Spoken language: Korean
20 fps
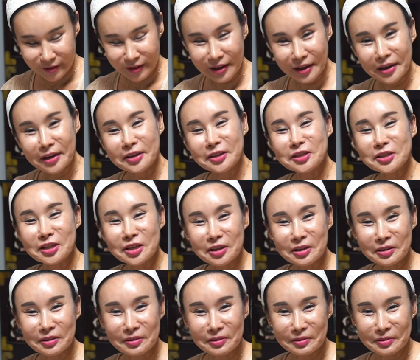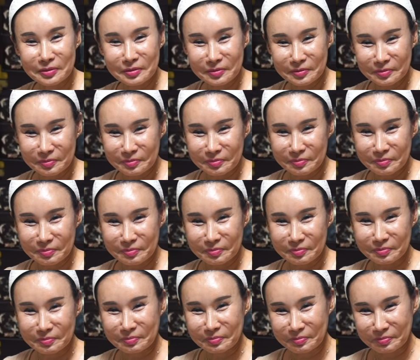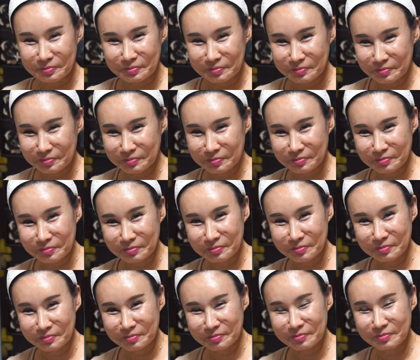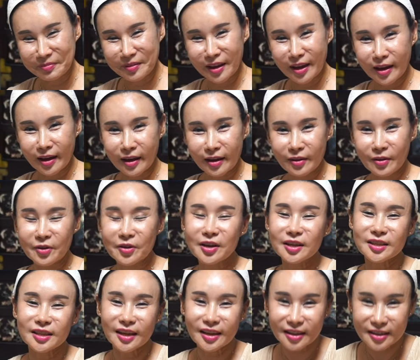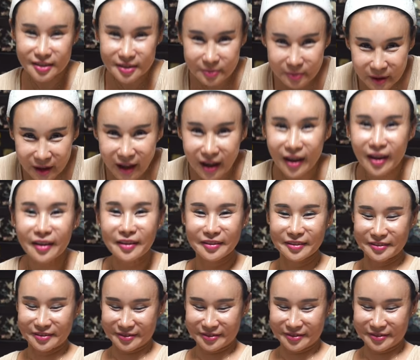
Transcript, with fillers: 알았지? 네. 네, 여기서 마무리하겠습니다. 네, 여기까지 하겠습니다.